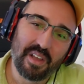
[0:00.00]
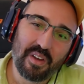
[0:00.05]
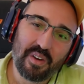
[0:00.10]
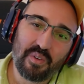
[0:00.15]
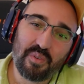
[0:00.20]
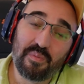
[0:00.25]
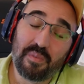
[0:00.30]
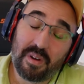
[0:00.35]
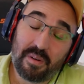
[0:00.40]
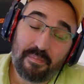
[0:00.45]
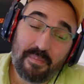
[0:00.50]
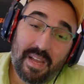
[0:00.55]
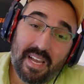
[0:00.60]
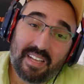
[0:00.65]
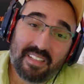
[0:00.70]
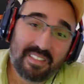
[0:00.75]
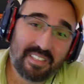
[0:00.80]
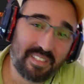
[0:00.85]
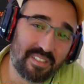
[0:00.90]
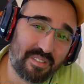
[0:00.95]
Umarım
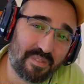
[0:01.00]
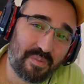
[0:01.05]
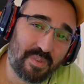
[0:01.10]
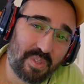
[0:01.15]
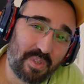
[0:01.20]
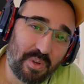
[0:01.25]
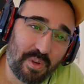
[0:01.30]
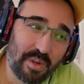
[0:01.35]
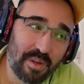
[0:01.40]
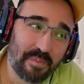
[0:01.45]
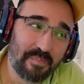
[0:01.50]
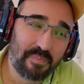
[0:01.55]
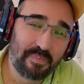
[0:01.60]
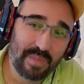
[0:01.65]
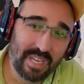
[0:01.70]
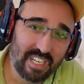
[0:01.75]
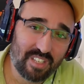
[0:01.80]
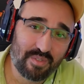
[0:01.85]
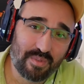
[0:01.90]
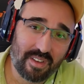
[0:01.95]
beğendiniz videoyu.
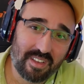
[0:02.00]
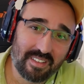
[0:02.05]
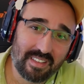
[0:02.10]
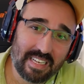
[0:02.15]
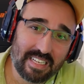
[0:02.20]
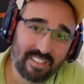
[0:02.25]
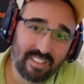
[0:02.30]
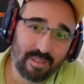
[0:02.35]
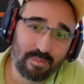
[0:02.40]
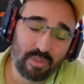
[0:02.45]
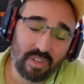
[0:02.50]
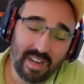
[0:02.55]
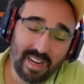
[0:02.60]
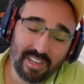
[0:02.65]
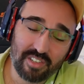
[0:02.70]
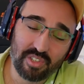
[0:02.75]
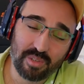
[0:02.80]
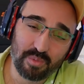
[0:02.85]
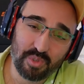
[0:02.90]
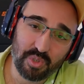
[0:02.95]
Biraz fazla
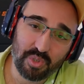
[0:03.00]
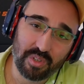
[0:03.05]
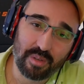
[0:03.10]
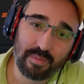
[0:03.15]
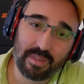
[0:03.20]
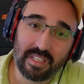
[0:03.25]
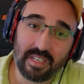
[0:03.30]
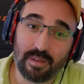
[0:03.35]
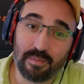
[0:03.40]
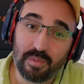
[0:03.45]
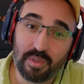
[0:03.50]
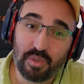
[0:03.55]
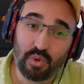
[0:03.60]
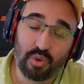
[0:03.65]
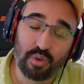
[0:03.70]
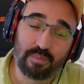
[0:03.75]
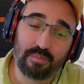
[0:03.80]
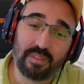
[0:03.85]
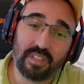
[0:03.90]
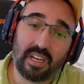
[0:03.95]
harcamış olabilirim.
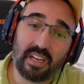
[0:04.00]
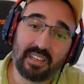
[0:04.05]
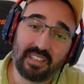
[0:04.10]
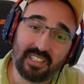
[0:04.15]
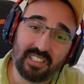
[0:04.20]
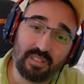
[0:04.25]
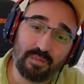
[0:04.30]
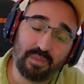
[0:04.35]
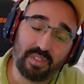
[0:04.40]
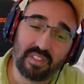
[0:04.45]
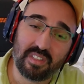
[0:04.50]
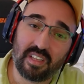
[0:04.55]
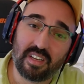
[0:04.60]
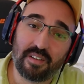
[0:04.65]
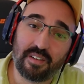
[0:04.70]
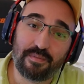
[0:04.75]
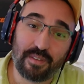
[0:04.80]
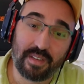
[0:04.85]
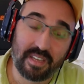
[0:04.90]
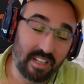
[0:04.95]
Yorumlar kısmında
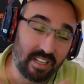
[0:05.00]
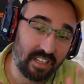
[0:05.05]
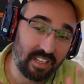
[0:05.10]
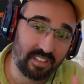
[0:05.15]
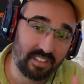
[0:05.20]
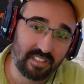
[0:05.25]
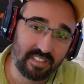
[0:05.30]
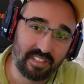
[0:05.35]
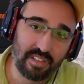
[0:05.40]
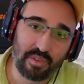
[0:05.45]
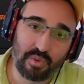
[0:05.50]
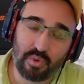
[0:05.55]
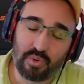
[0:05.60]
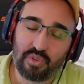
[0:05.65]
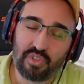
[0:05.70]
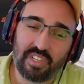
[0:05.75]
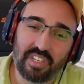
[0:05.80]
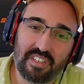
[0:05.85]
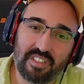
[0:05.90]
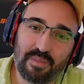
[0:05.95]
fikirlerinizi,
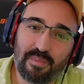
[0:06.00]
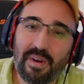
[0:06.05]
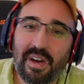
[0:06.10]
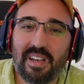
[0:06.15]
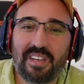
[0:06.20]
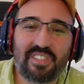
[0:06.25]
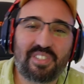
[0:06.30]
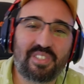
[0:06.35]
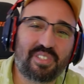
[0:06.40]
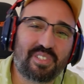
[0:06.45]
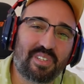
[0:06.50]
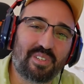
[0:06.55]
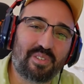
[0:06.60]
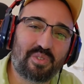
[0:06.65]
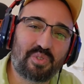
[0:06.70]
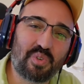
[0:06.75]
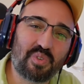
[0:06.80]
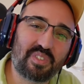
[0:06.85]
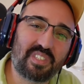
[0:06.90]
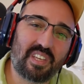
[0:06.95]
görüşlerinizi paylaşırsanız
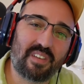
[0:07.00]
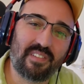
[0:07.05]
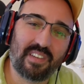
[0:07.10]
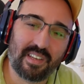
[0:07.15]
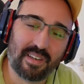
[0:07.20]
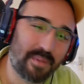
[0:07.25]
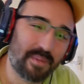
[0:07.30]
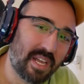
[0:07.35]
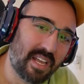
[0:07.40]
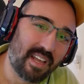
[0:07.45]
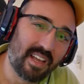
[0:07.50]
çok sevinirim.